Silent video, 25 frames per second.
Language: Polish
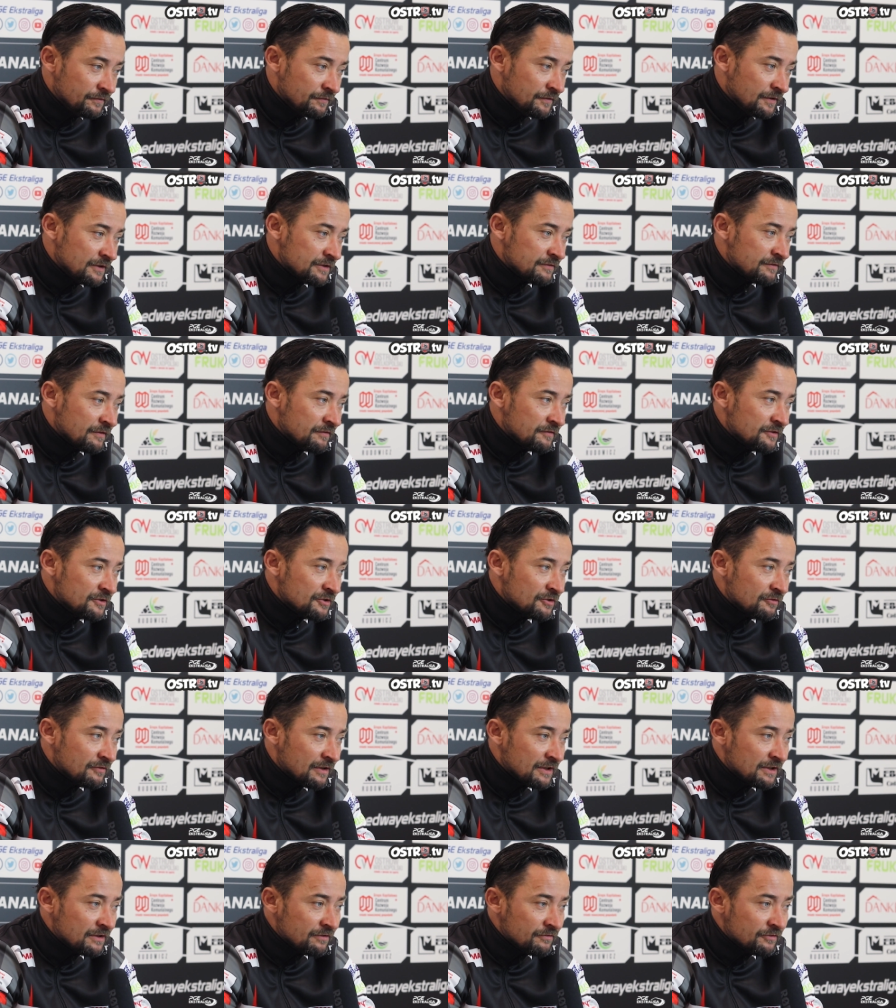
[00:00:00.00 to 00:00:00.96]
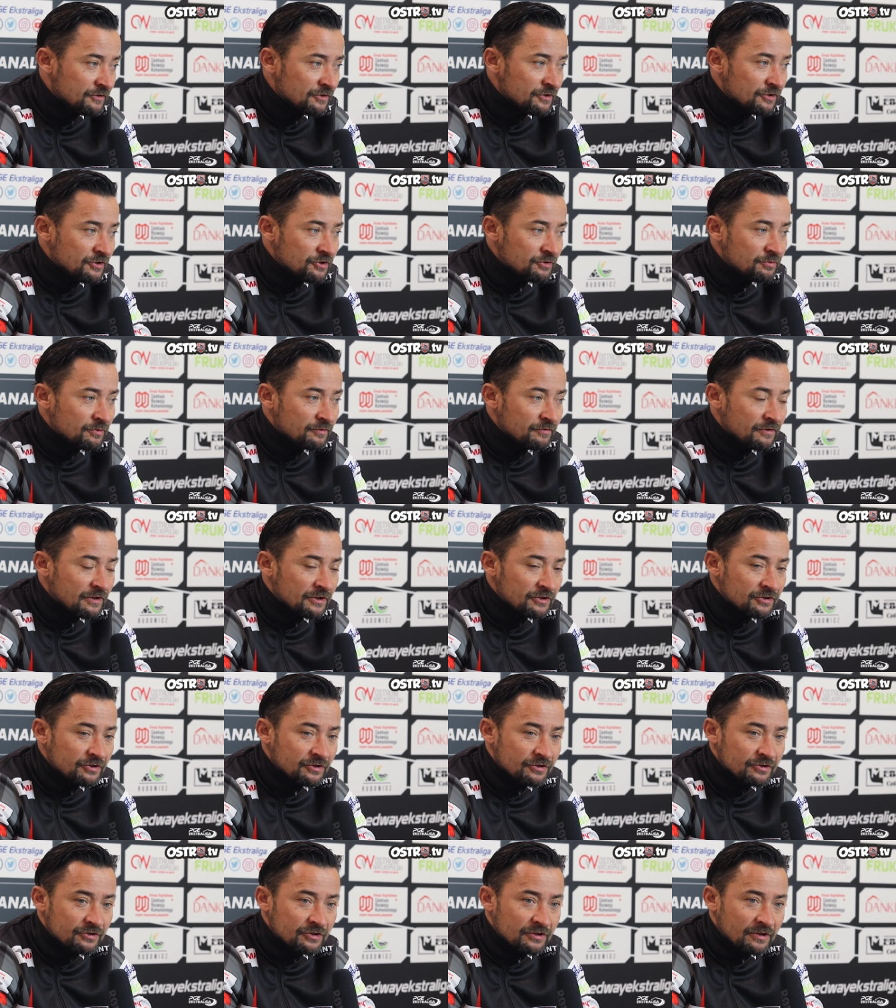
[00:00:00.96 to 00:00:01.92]
Jest wawizowany, widzieliśmy w
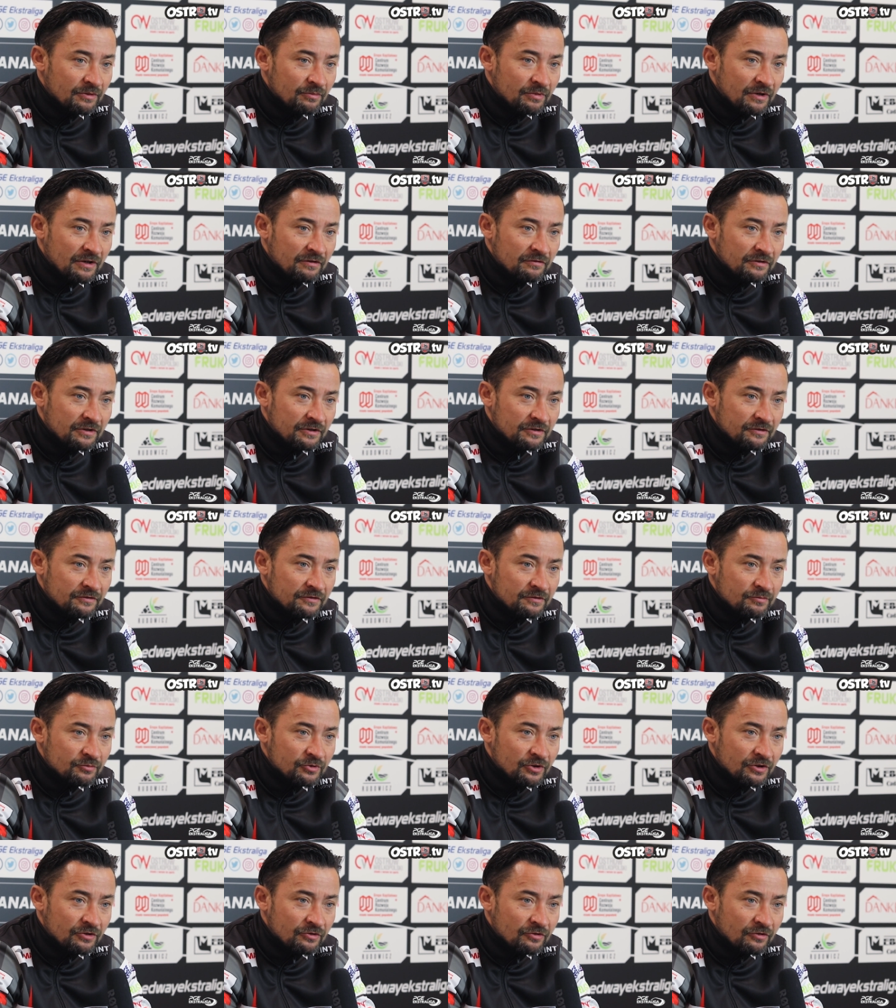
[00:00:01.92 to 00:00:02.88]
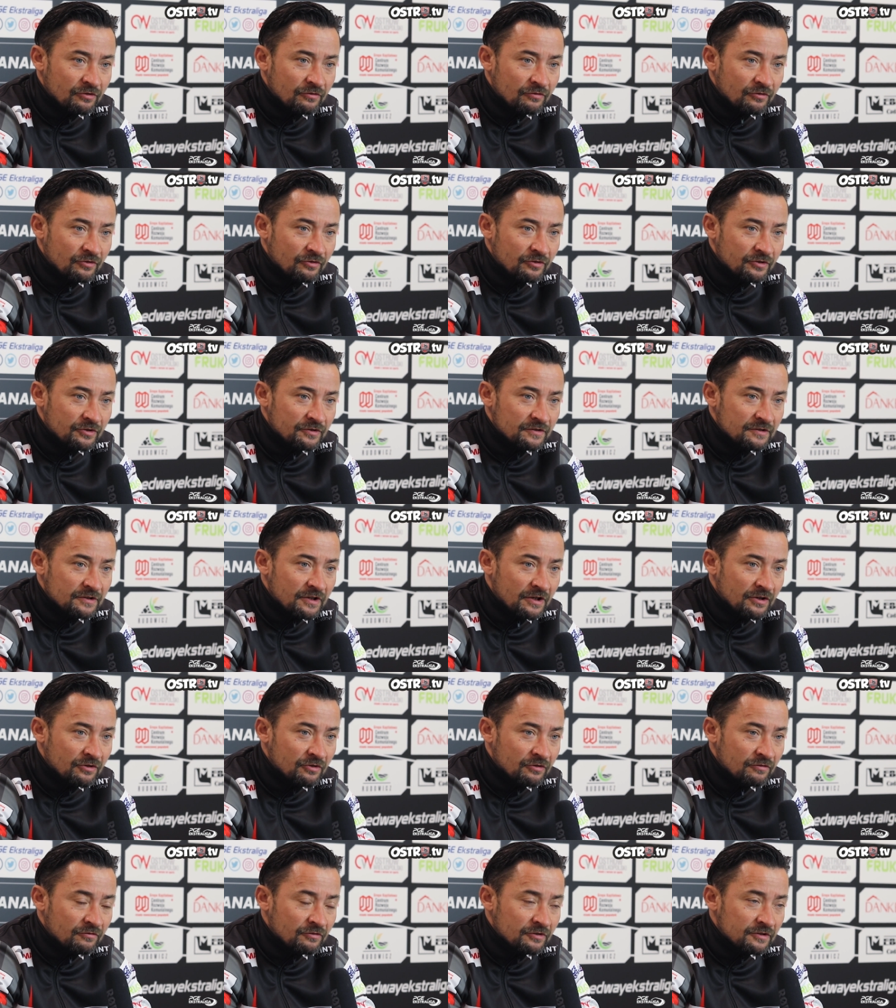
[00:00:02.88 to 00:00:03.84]
Leśnie, że naprawdę jest sprzętowo i
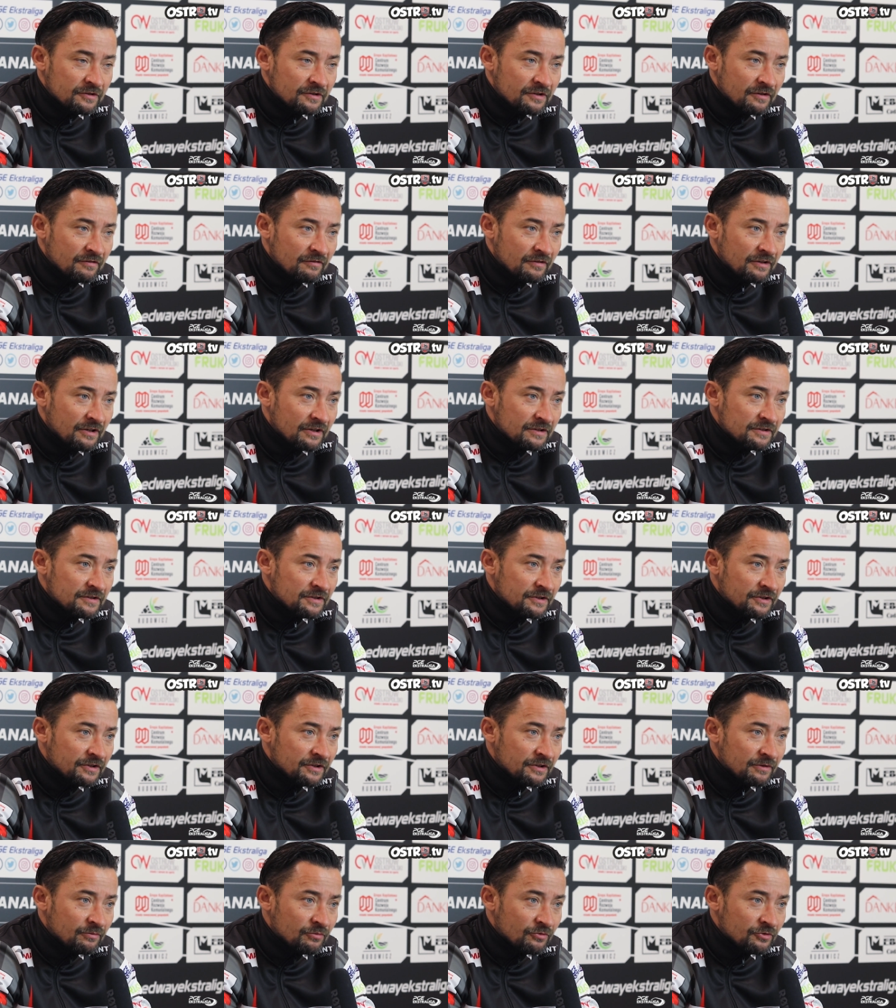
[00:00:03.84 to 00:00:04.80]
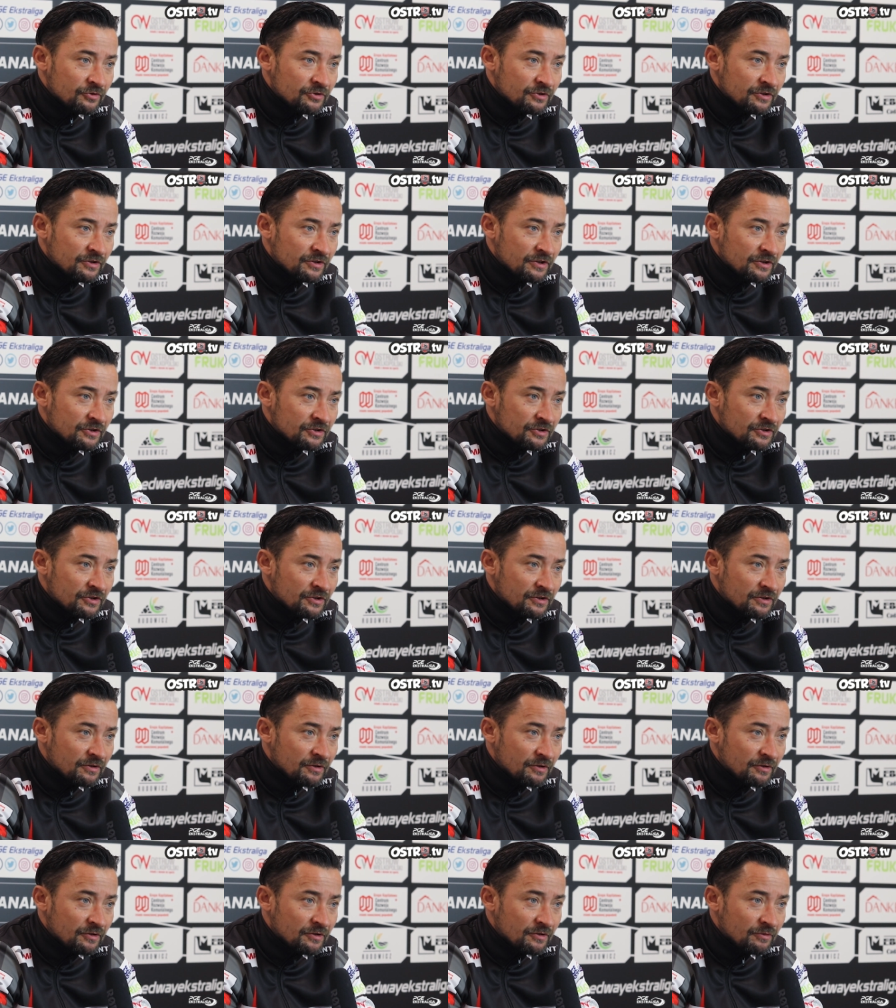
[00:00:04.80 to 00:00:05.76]
startowo jest rewelacyjnie. Później też
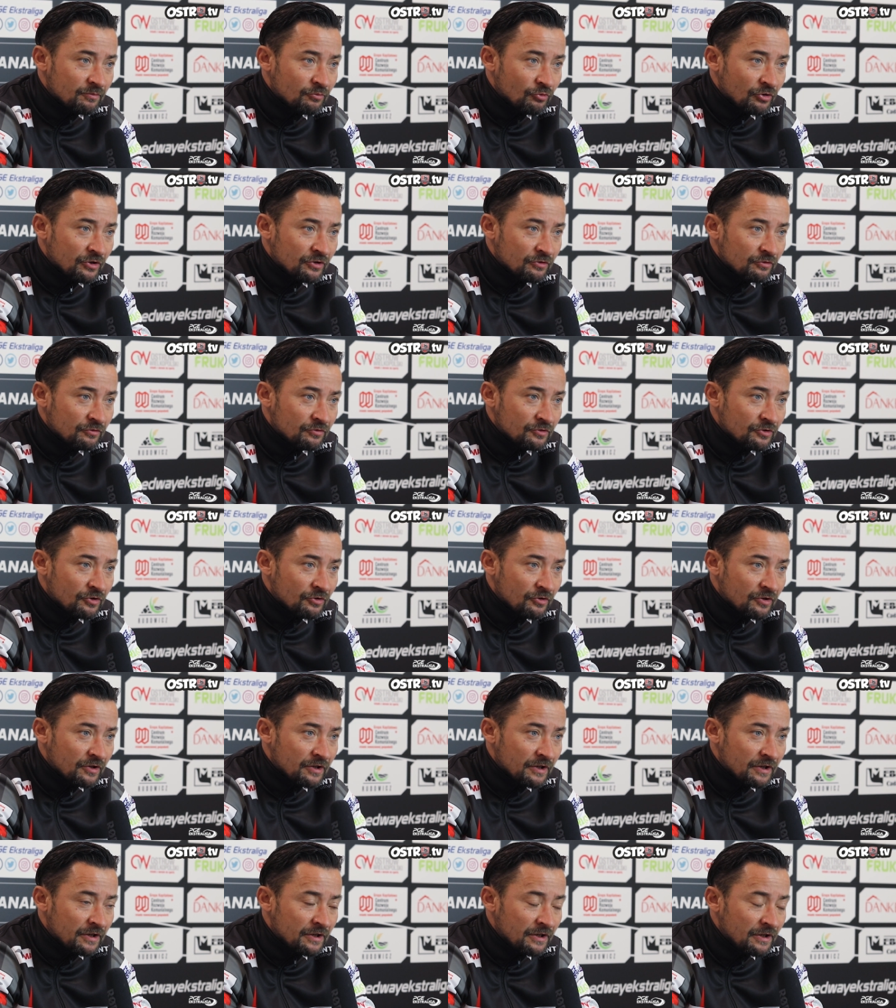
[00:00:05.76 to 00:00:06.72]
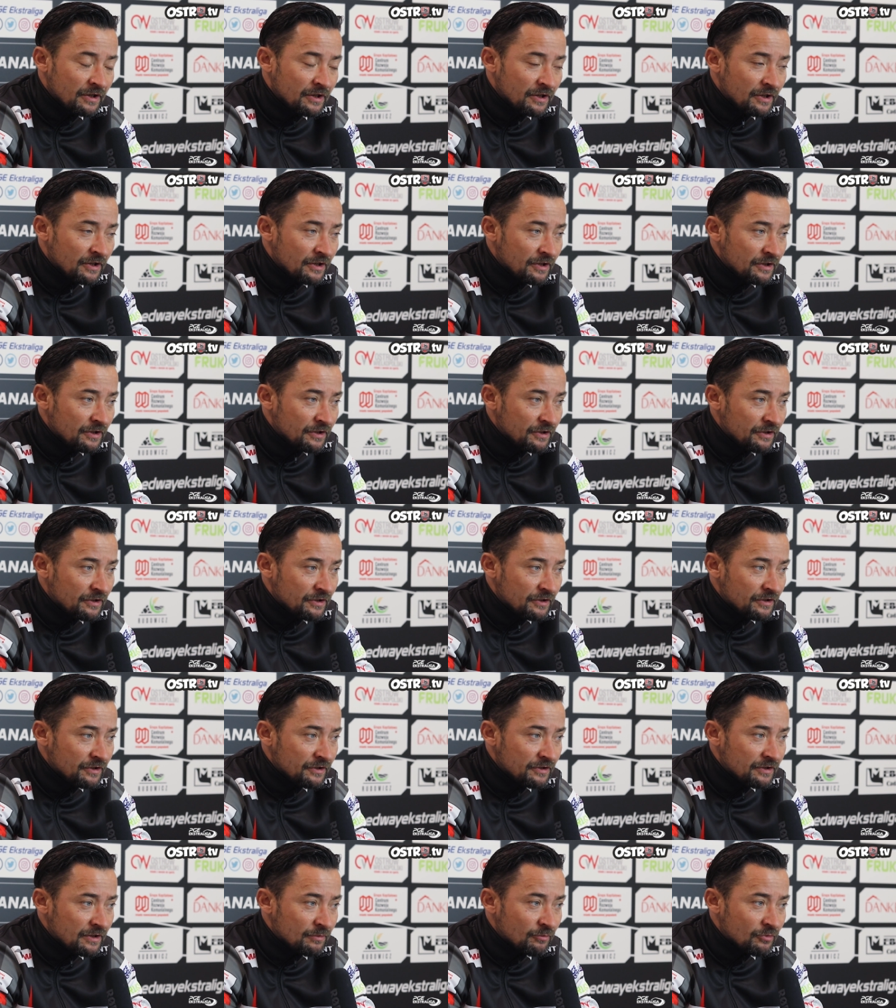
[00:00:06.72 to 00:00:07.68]
tych błędów trochę
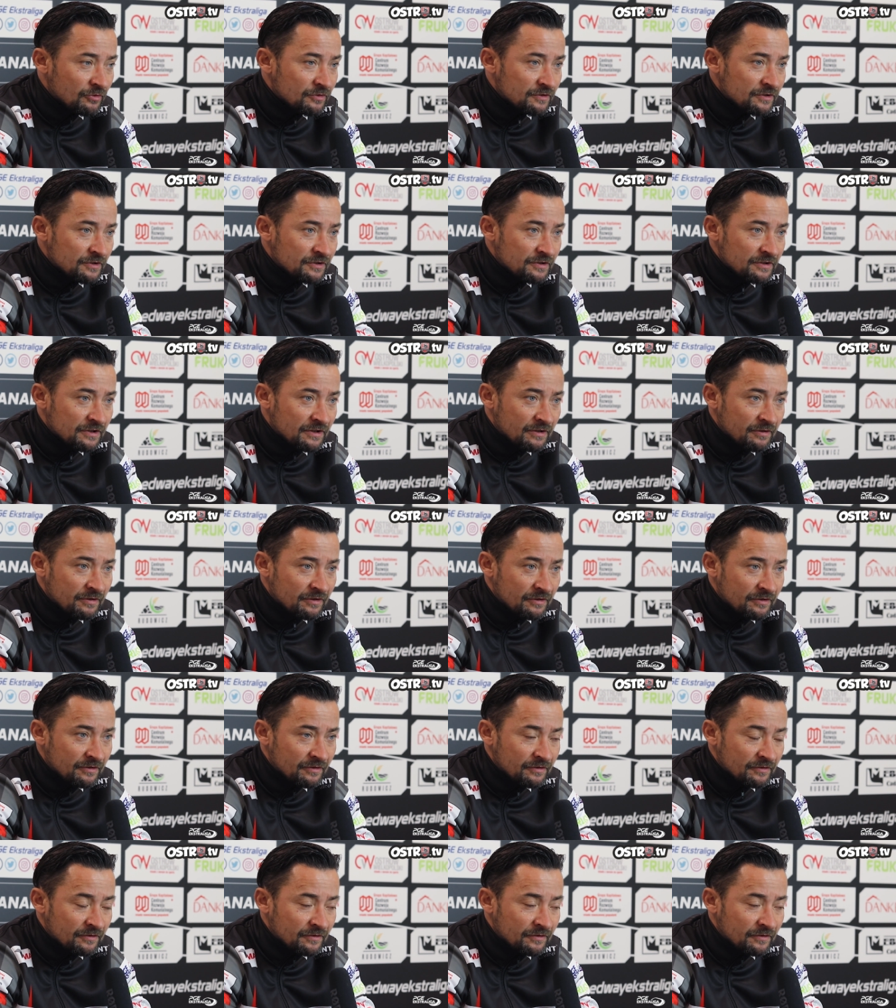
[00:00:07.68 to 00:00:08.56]
i te pozycje